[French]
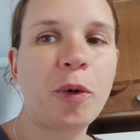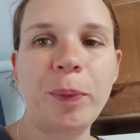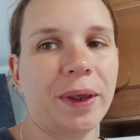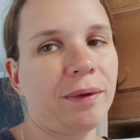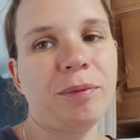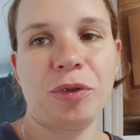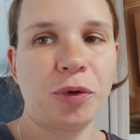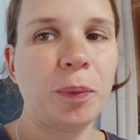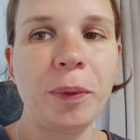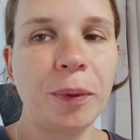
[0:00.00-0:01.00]
trop bien parce
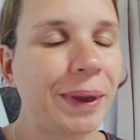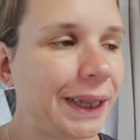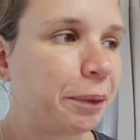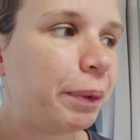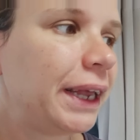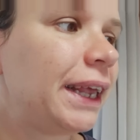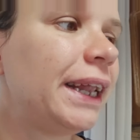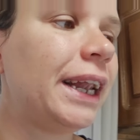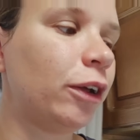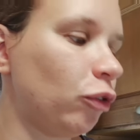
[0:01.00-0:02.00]
qu'on peut en mettre un
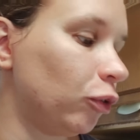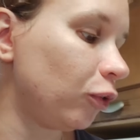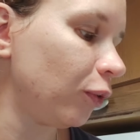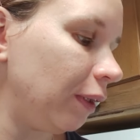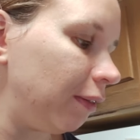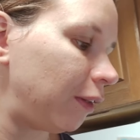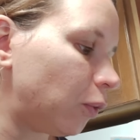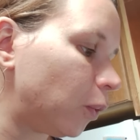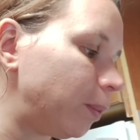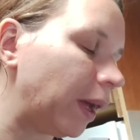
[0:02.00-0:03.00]
paquet de linge dedans et c'est
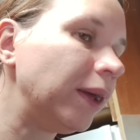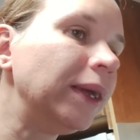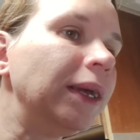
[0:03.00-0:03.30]
trop bien.